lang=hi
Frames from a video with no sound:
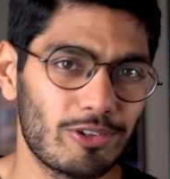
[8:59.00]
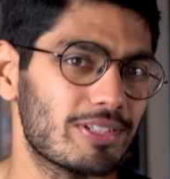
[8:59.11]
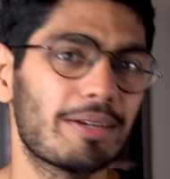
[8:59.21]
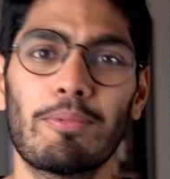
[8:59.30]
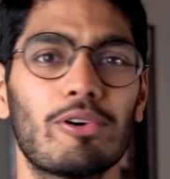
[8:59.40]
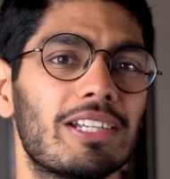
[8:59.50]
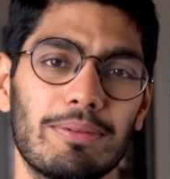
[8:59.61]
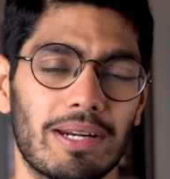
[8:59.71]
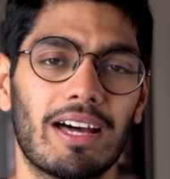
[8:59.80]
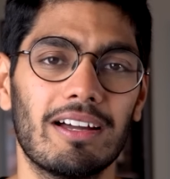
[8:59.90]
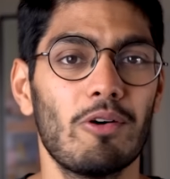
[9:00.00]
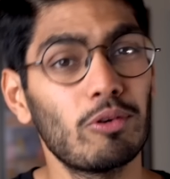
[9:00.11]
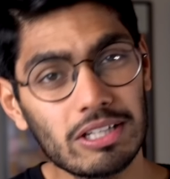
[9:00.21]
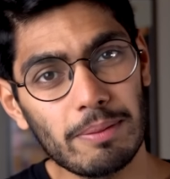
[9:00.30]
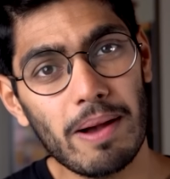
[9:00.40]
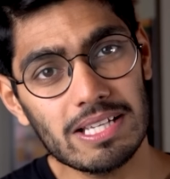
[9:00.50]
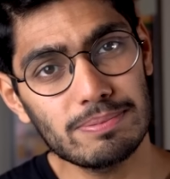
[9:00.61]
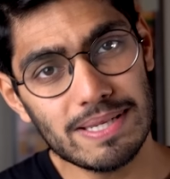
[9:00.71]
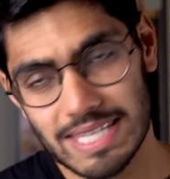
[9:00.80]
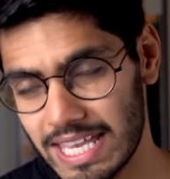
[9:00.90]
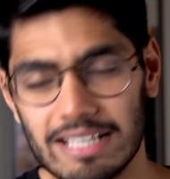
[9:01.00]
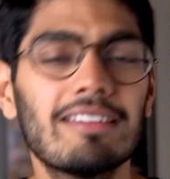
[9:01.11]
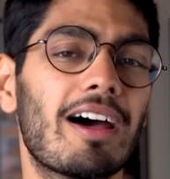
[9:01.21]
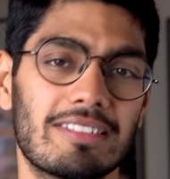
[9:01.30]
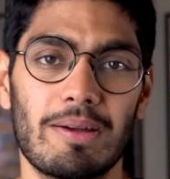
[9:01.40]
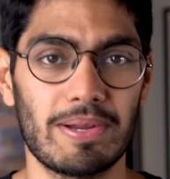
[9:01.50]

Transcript: से कोई सपोर्ट नहीं मिला उनके पास बस एक ही रास्ता